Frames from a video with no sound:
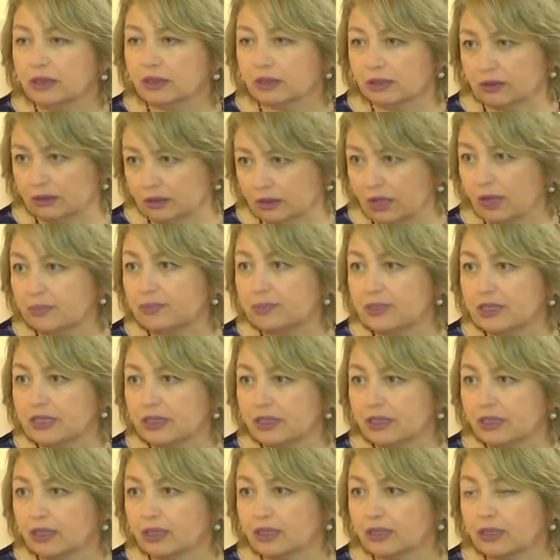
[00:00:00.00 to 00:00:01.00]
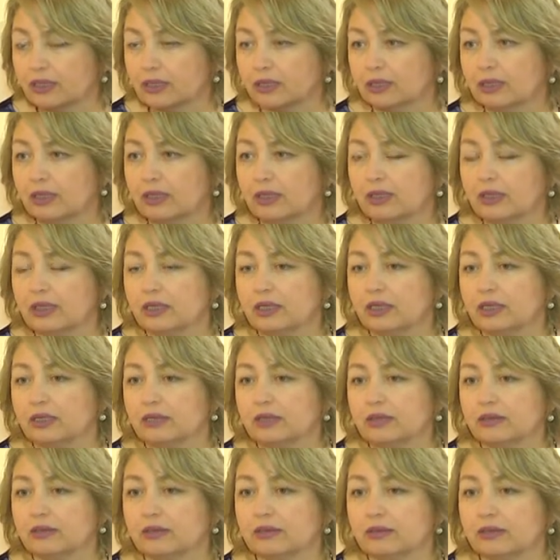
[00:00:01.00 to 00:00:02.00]
э, описании –
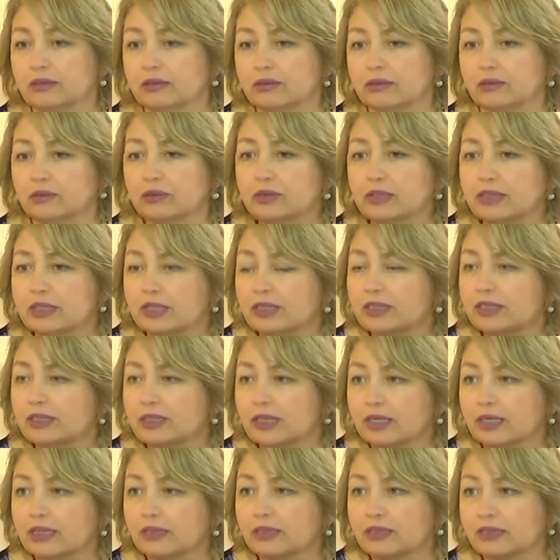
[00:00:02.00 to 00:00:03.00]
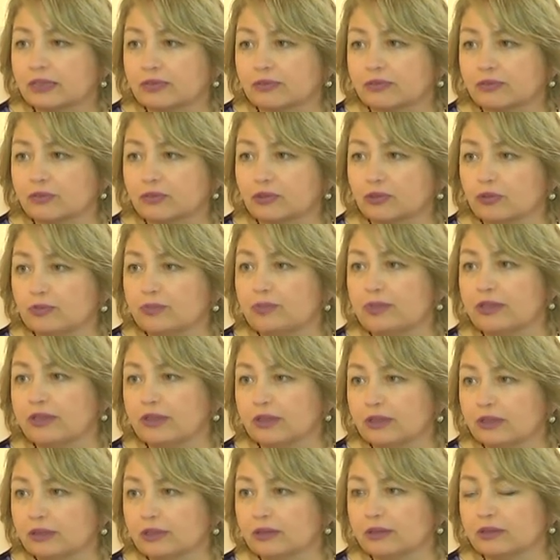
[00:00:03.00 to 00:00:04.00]
и э, он затерялся в
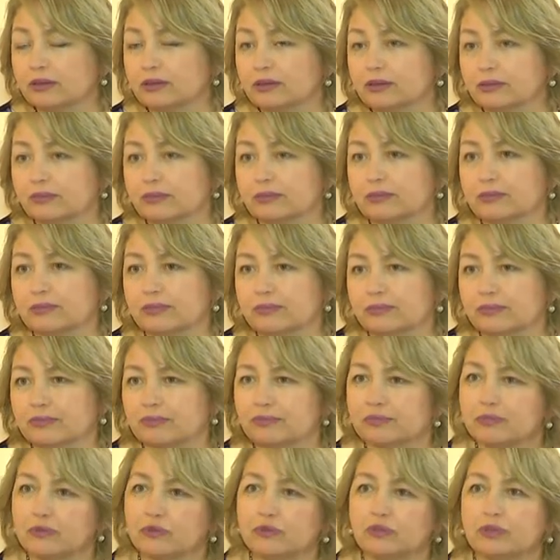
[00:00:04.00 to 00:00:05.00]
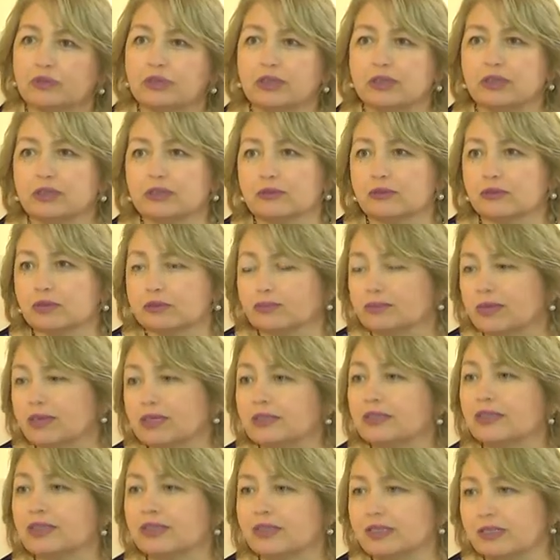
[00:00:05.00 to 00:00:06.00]
глубине э, ну, вот этих вот
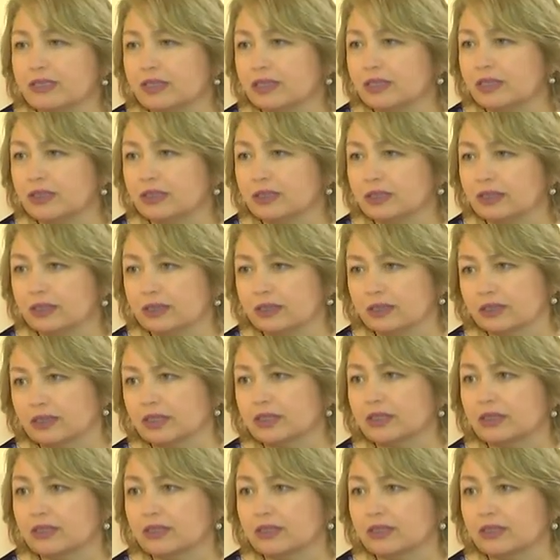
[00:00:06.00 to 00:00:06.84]
потрясений, этой